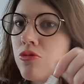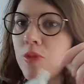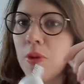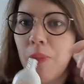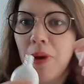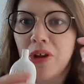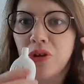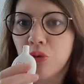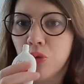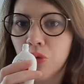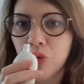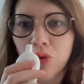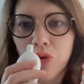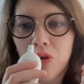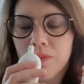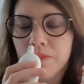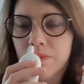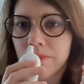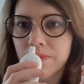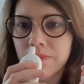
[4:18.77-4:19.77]
mais pas
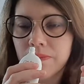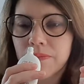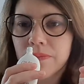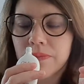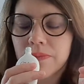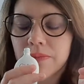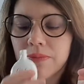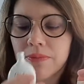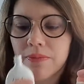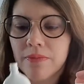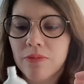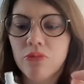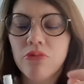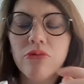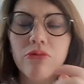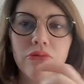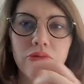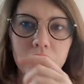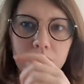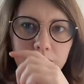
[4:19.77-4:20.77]
trop.
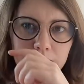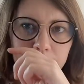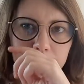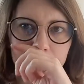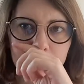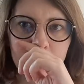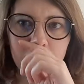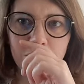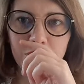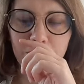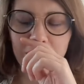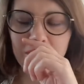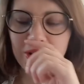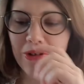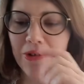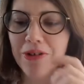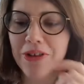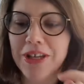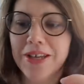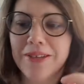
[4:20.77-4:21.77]
Ouf, je m'en suis pris
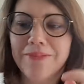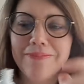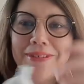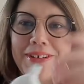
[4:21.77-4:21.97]
dans le nez.